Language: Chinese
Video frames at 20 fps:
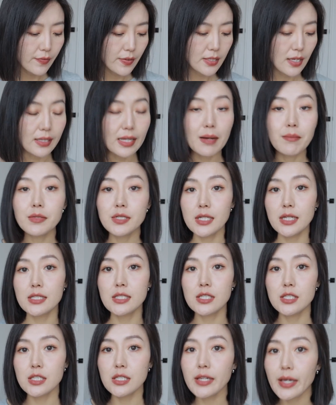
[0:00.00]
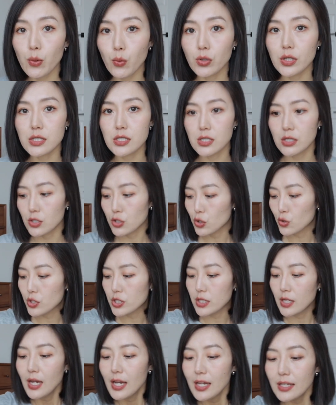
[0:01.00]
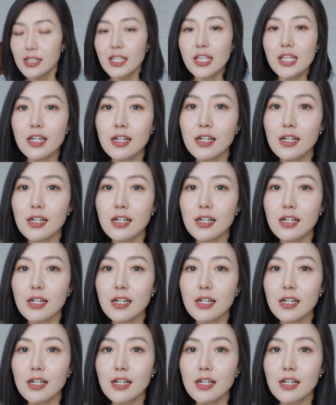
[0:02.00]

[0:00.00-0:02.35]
分享他们这次寄给我的几个首饰，第一